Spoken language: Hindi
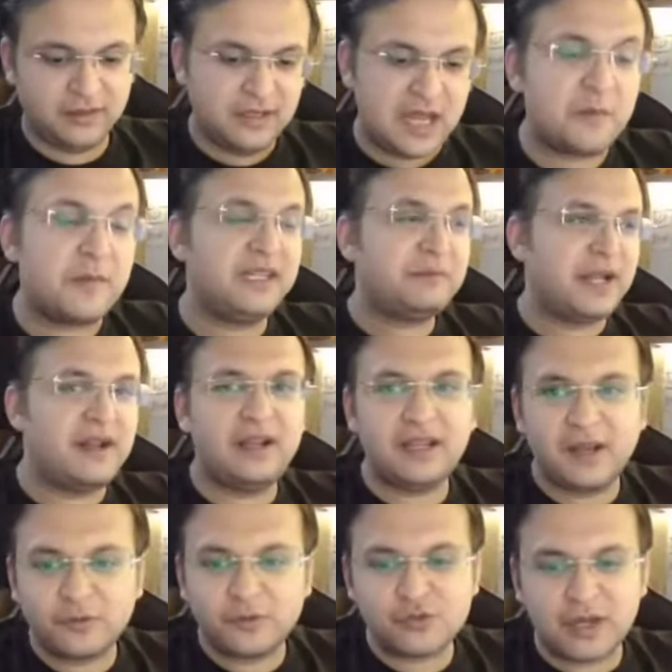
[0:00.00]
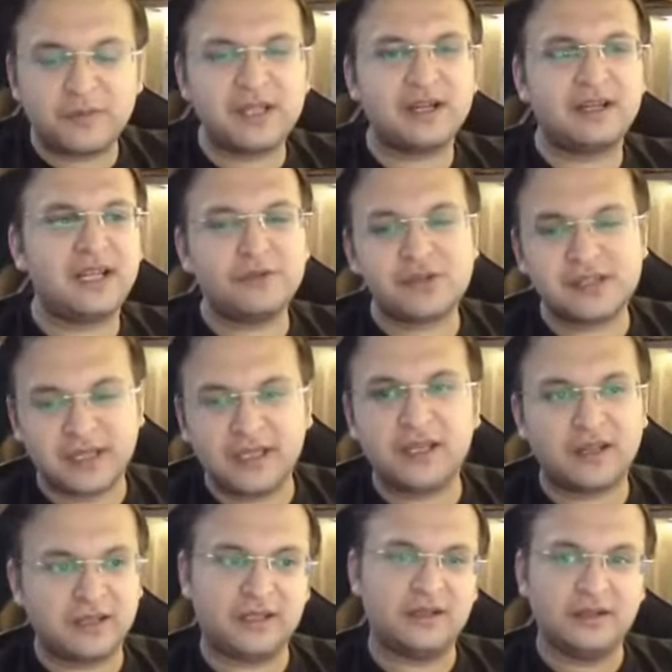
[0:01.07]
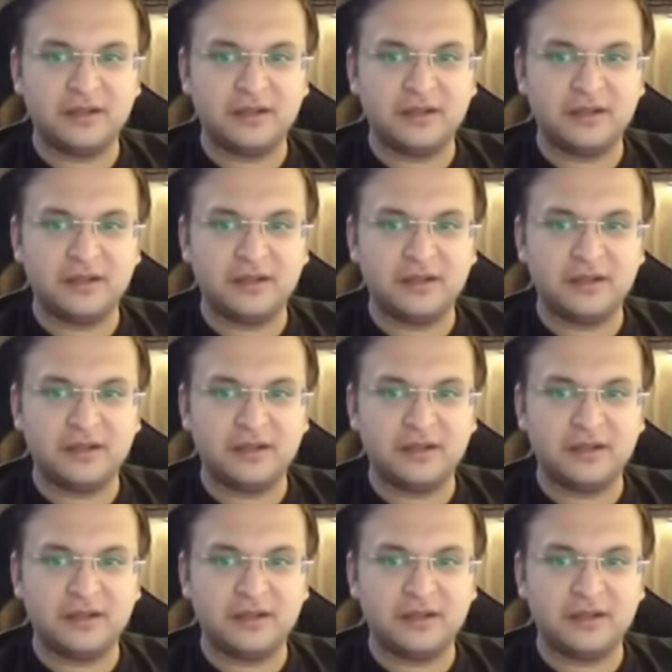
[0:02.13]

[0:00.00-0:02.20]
हमारी प्रायोरिटी क्या है उसको स्क्वायर बने रखना है उसकी स्केलिंग करनी है